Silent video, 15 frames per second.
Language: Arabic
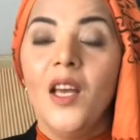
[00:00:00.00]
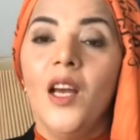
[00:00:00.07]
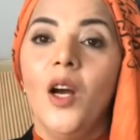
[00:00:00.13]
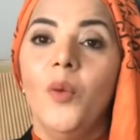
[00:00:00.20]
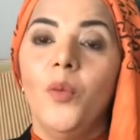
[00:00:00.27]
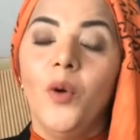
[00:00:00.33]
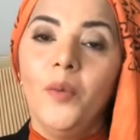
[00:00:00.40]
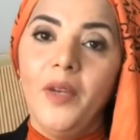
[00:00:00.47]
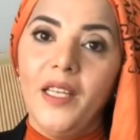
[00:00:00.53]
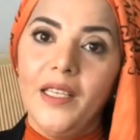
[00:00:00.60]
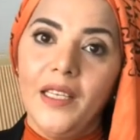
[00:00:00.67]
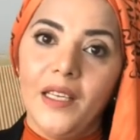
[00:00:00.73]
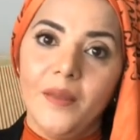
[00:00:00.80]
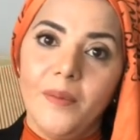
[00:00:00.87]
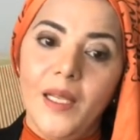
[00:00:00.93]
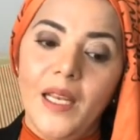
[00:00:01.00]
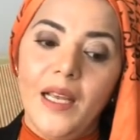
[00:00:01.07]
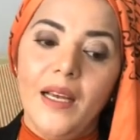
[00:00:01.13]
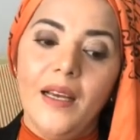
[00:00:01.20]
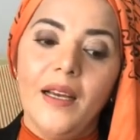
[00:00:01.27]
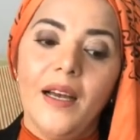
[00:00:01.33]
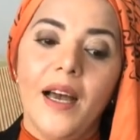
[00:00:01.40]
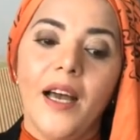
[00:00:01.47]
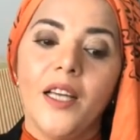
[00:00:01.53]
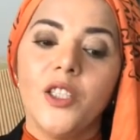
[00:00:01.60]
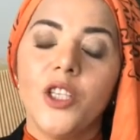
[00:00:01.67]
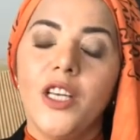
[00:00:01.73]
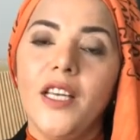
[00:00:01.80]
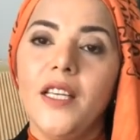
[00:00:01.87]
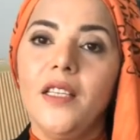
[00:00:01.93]
ممكن نعملها
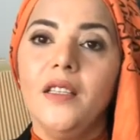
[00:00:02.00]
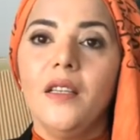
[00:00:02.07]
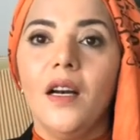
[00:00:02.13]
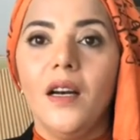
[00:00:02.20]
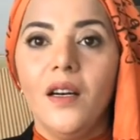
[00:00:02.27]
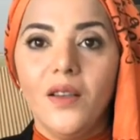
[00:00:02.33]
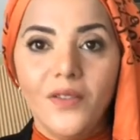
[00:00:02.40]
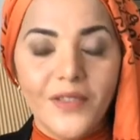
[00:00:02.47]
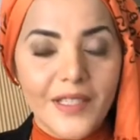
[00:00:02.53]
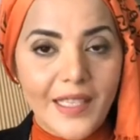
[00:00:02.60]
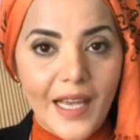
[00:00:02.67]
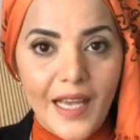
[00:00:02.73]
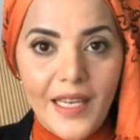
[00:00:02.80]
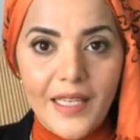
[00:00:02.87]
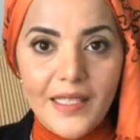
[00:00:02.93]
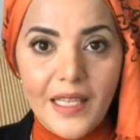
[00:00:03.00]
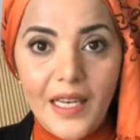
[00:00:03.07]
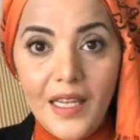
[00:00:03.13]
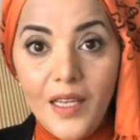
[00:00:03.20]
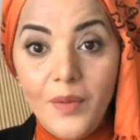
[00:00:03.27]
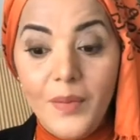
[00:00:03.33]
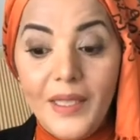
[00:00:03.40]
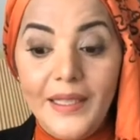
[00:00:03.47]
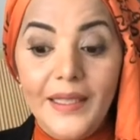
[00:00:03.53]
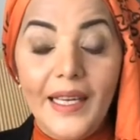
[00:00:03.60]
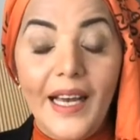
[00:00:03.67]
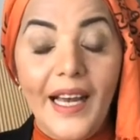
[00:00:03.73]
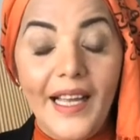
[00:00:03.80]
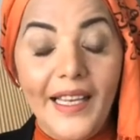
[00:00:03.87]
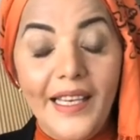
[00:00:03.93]
عشان نحافظ على سلامة
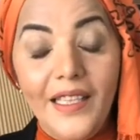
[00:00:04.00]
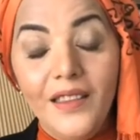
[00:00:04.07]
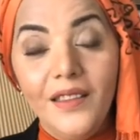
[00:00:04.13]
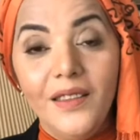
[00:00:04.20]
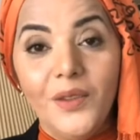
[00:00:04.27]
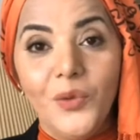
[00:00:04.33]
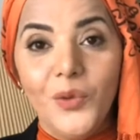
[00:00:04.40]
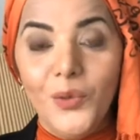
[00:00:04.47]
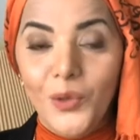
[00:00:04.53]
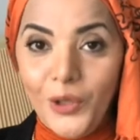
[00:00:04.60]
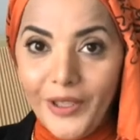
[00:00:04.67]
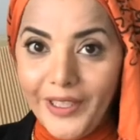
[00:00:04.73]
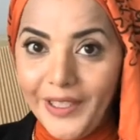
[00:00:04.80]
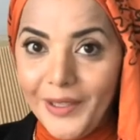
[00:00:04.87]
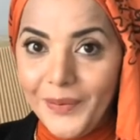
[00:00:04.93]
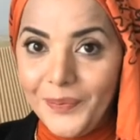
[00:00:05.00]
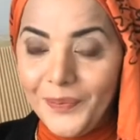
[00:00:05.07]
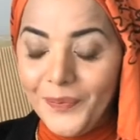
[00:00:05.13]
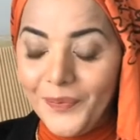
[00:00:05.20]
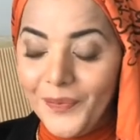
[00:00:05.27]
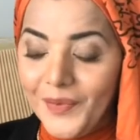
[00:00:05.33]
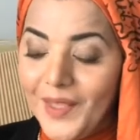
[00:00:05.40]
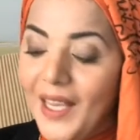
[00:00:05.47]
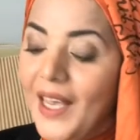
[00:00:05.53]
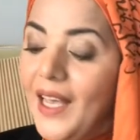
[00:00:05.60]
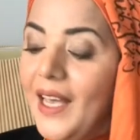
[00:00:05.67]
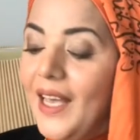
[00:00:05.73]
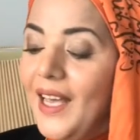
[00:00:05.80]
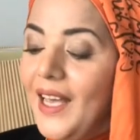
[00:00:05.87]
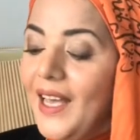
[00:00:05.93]
عقلنا ومخنا
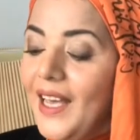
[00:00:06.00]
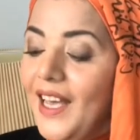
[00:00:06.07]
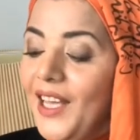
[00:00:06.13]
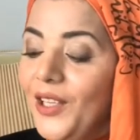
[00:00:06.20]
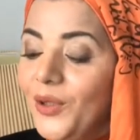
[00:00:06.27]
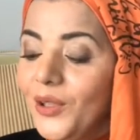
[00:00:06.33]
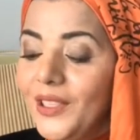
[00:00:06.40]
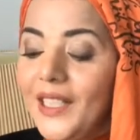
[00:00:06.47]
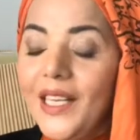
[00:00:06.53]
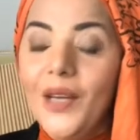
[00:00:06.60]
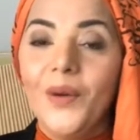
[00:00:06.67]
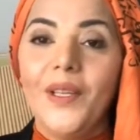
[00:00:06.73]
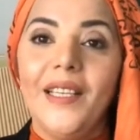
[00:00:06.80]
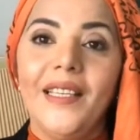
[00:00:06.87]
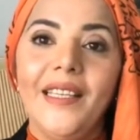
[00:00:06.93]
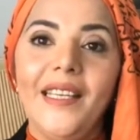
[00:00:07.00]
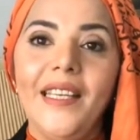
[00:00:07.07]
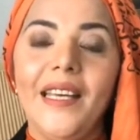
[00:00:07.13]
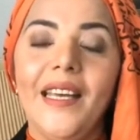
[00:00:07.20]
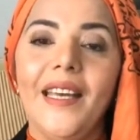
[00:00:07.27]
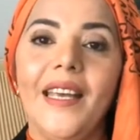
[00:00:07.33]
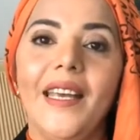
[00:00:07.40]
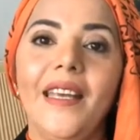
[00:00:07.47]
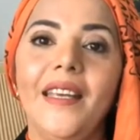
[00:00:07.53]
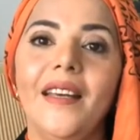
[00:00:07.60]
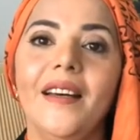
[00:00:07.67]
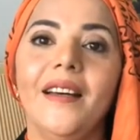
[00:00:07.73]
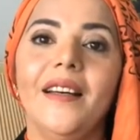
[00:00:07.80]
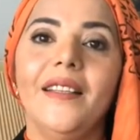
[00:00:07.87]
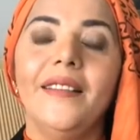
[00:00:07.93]
النقطة الأولانية
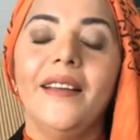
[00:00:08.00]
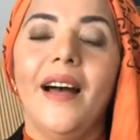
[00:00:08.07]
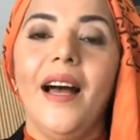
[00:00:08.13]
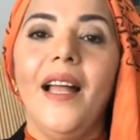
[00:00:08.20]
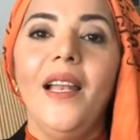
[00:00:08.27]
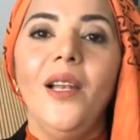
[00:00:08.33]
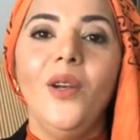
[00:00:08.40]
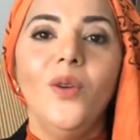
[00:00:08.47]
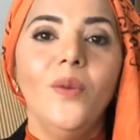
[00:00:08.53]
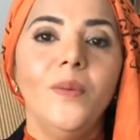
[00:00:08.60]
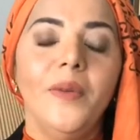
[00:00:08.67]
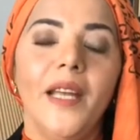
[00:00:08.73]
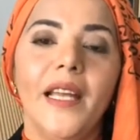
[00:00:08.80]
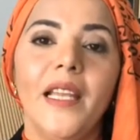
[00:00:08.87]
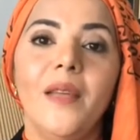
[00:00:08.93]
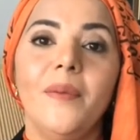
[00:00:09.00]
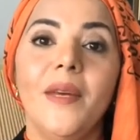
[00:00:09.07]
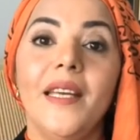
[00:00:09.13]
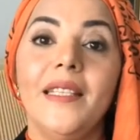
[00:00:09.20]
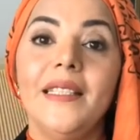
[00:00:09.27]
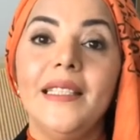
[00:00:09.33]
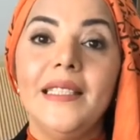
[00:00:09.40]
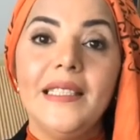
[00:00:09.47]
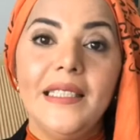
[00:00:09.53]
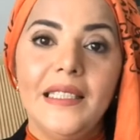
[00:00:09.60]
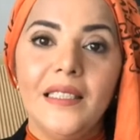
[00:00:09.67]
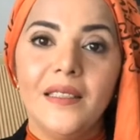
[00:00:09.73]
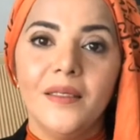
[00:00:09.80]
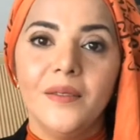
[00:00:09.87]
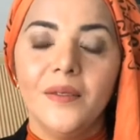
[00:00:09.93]
هي تعلم كلمات
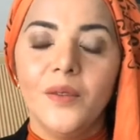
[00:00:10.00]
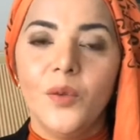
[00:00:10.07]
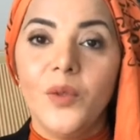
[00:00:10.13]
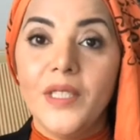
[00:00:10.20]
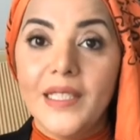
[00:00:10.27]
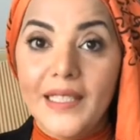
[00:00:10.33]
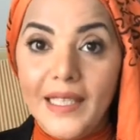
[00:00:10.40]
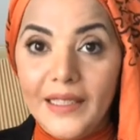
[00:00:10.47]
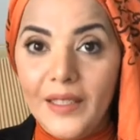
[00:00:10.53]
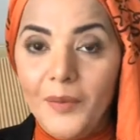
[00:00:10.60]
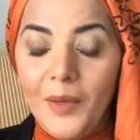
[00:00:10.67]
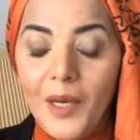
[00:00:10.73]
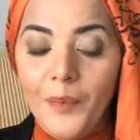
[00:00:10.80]
جديدة ونستخدمها